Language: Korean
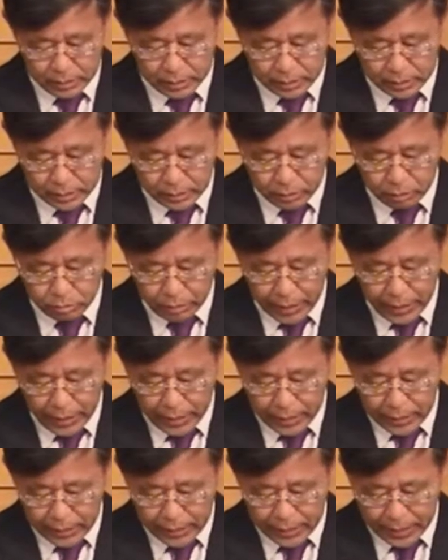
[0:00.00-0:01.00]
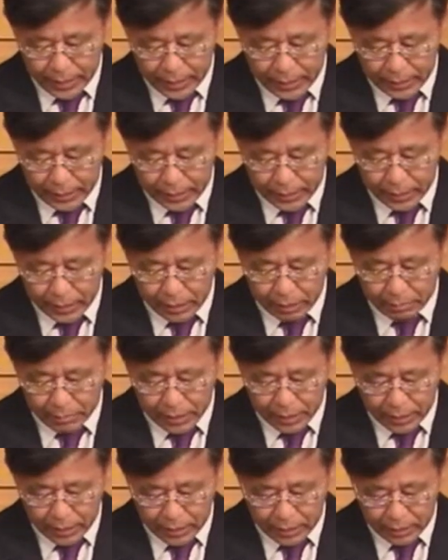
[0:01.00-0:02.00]
그리고 엘리야,
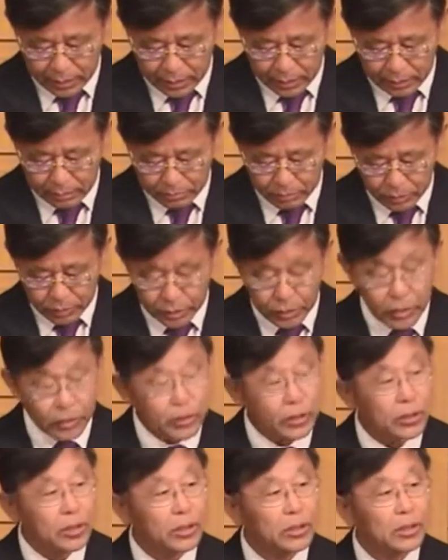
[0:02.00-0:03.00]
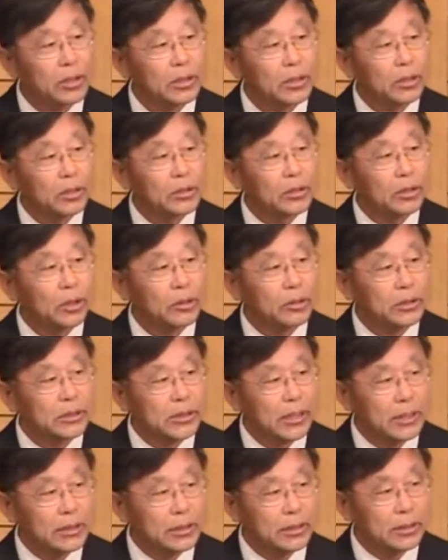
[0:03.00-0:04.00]
에레미야 뭐 이런
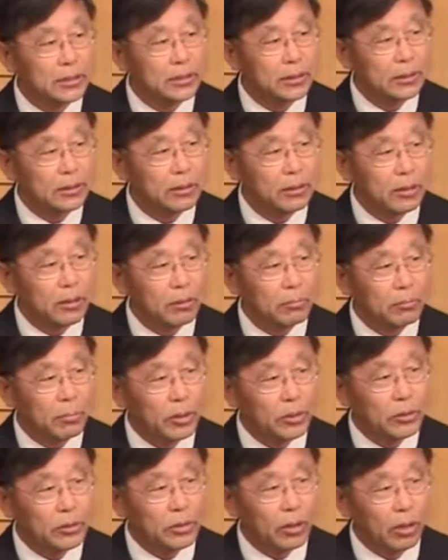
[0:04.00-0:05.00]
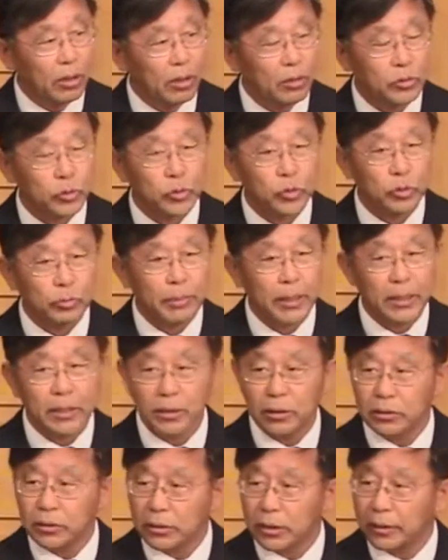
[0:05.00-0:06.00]
선지자들은 벌써 수백
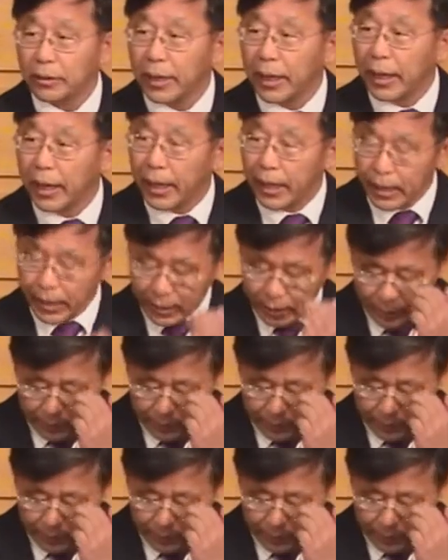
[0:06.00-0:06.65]
년 전에